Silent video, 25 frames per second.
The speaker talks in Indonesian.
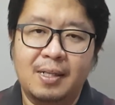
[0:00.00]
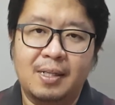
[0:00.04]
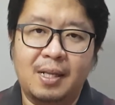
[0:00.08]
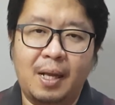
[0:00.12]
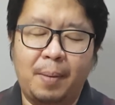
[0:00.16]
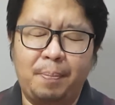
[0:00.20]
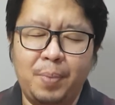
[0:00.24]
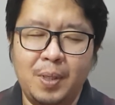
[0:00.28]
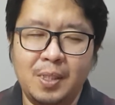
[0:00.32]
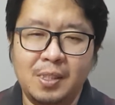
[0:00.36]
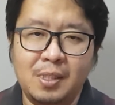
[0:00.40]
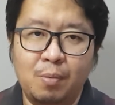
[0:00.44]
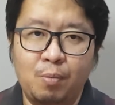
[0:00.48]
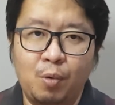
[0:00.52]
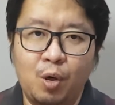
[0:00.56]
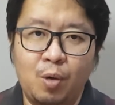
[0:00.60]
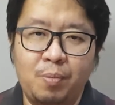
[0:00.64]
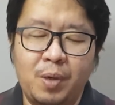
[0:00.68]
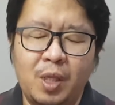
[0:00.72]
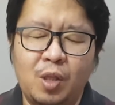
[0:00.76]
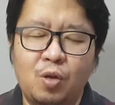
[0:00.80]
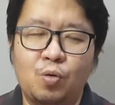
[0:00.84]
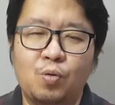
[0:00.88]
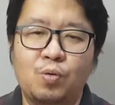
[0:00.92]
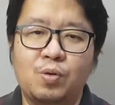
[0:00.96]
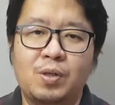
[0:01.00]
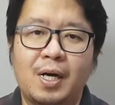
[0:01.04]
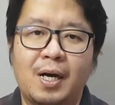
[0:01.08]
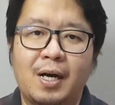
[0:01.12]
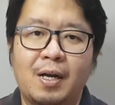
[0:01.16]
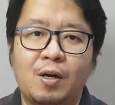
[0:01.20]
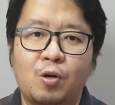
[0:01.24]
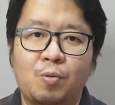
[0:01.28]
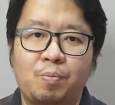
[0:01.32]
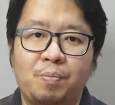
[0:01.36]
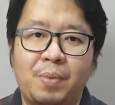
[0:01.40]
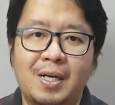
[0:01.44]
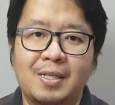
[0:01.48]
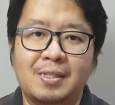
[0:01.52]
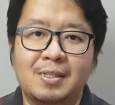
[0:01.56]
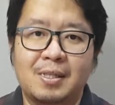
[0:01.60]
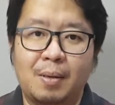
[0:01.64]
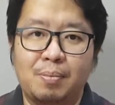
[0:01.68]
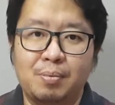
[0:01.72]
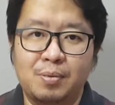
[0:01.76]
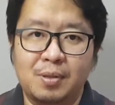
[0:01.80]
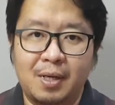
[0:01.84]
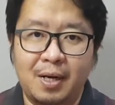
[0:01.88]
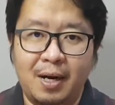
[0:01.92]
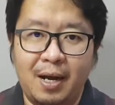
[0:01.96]
Tapi sebelum itu jangan lupa
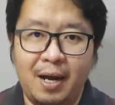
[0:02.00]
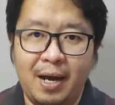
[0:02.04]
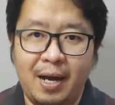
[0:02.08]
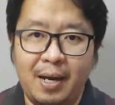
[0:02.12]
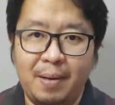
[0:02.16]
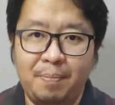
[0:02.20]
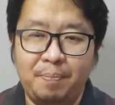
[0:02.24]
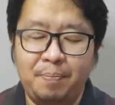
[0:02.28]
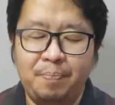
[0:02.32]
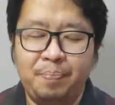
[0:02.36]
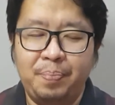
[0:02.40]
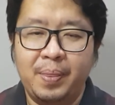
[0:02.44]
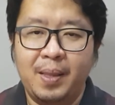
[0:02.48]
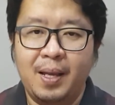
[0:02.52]
subscribe,